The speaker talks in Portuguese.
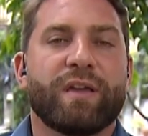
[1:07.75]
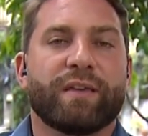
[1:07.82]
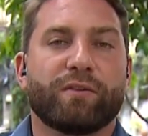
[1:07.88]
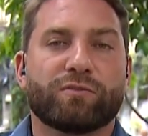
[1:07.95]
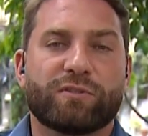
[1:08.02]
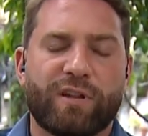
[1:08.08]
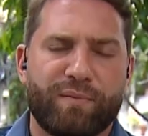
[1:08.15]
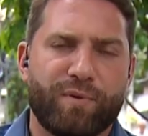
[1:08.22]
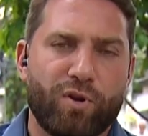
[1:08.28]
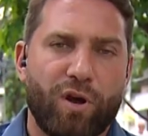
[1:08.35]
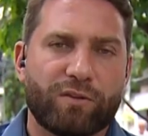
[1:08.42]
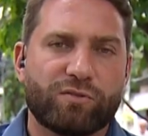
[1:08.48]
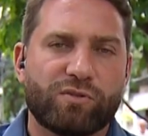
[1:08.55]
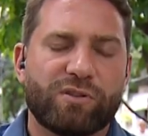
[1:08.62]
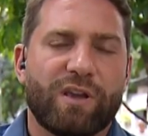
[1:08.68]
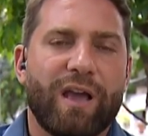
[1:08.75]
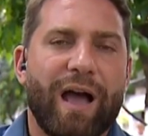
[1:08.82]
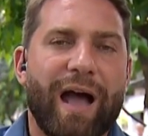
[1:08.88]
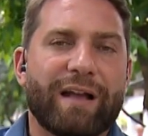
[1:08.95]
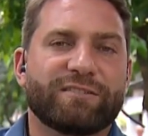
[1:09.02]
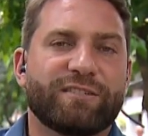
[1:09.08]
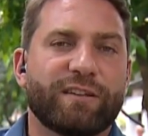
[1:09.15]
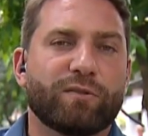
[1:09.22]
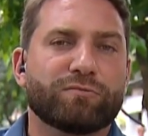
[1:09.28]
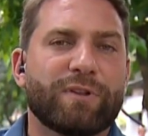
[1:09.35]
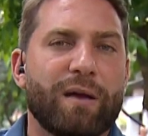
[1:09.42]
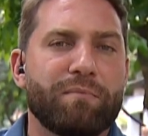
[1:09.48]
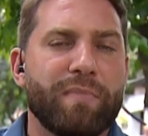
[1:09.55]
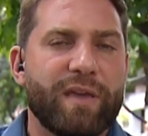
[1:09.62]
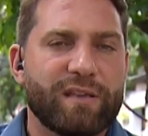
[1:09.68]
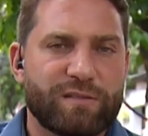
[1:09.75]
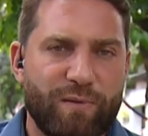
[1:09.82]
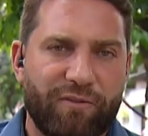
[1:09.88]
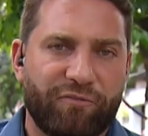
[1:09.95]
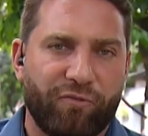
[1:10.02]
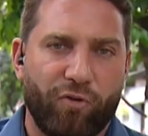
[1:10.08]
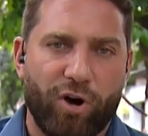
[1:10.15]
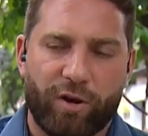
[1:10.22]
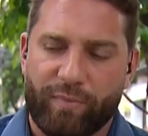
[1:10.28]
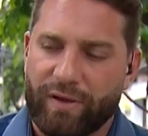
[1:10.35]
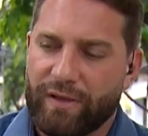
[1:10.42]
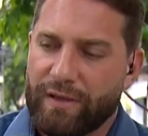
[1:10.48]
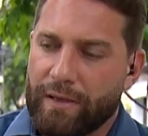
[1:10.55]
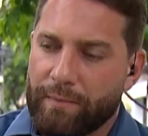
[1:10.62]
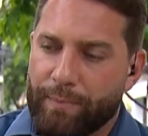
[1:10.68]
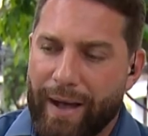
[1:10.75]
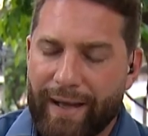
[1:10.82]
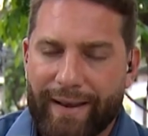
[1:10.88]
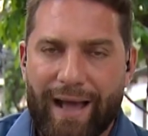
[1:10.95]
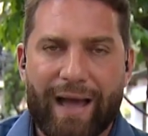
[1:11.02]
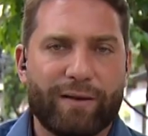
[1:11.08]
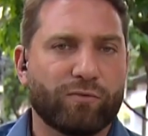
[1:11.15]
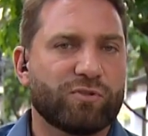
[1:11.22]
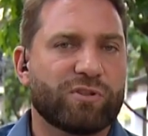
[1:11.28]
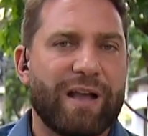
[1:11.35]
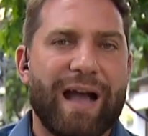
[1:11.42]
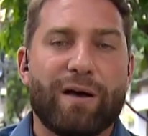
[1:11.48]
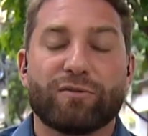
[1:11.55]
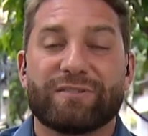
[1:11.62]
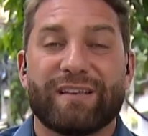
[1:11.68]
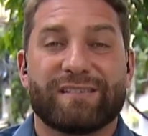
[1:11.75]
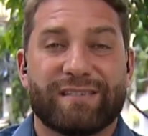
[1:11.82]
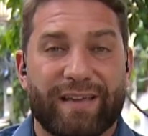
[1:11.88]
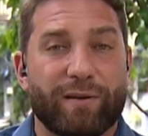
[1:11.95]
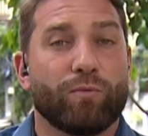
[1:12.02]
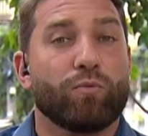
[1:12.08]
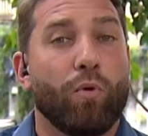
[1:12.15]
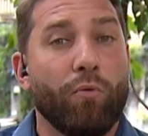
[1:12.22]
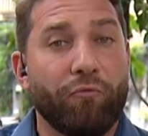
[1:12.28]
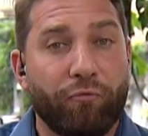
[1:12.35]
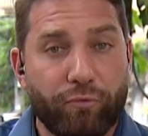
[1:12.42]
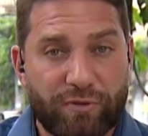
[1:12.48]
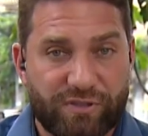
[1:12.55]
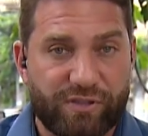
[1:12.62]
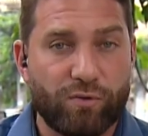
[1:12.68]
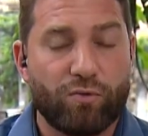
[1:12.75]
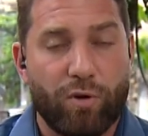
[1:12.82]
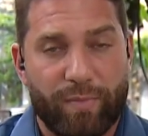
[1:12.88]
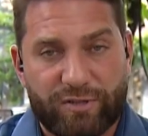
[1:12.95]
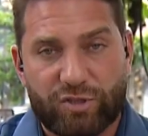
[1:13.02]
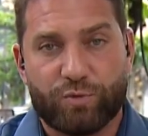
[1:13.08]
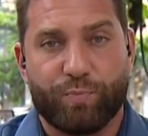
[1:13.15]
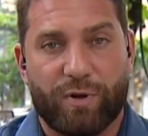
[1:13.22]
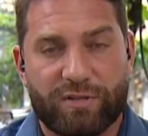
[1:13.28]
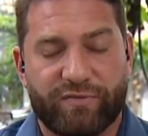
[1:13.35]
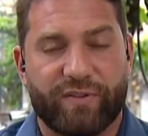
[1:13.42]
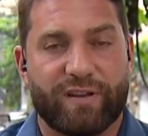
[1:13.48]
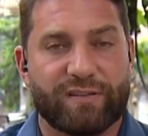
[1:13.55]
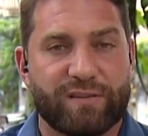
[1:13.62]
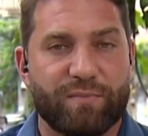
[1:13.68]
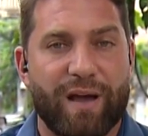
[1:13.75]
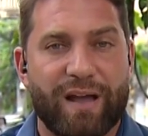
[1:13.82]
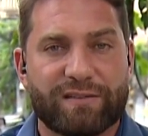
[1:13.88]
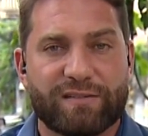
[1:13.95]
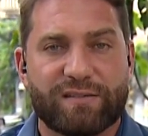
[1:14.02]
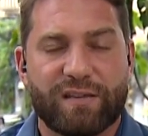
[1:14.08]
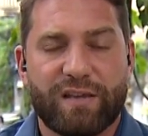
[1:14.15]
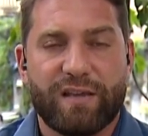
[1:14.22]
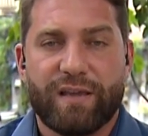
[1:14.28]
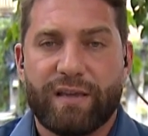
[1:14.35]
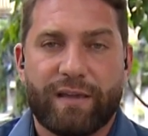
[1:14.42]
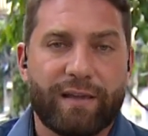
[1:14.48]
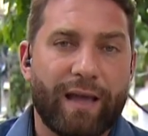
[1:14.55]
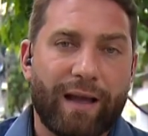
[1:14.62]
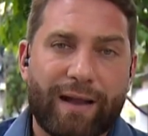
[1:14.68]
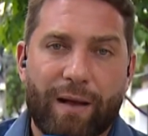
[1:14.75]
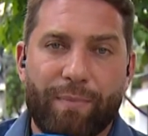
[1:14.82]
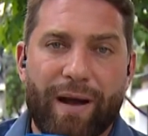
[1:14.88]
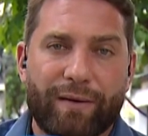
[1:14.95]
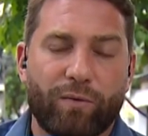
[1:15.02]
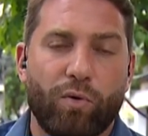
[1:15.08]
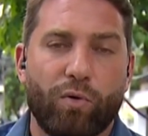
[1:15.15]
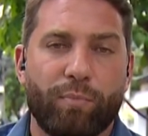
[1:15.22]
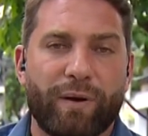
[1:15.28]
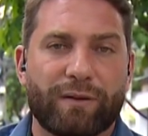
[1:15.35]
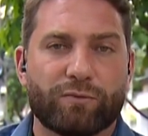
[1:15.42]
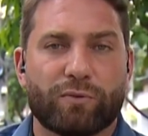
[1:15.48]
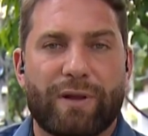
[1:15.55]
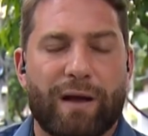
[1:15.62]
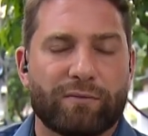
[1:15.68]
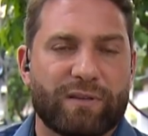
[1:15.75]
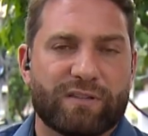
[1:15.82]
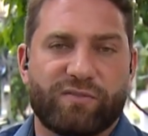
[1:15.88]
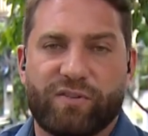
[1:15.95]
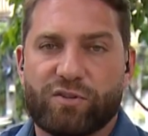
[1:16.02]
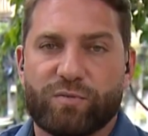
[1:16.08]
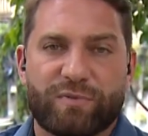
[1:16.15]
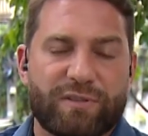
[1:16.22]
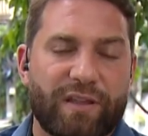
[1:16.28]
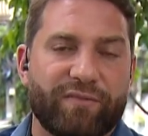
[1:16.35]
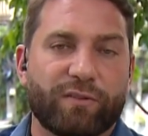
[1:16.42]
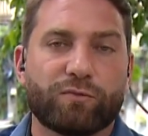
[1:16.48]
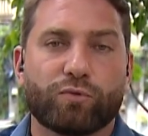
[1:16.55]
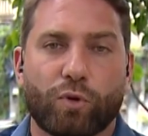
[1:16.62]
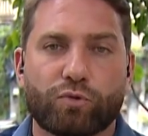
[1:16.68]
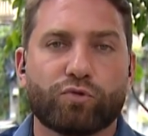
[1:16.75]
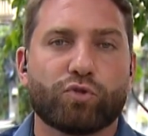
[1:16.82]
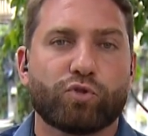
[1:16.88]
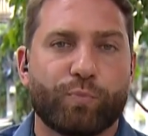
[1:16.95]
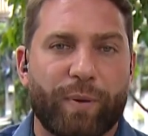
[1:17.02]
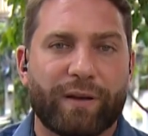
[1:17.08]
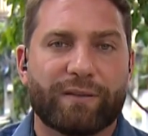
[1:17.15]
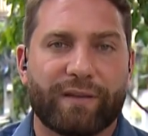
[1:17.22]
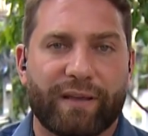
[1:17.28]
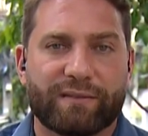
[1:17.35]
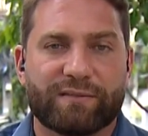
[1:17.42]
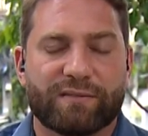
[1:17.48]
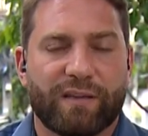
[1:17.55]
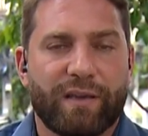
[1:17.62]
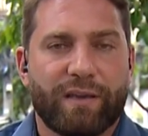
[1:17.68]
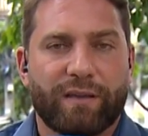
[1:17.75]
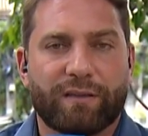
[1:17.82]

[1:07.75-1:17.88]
E os criminosos agiram da mesma forma pararam os carros, desceram com fuzil, como a gente pode ver nas imagens, e acabaram roubando o carro das vítimas, levando todos os pertences.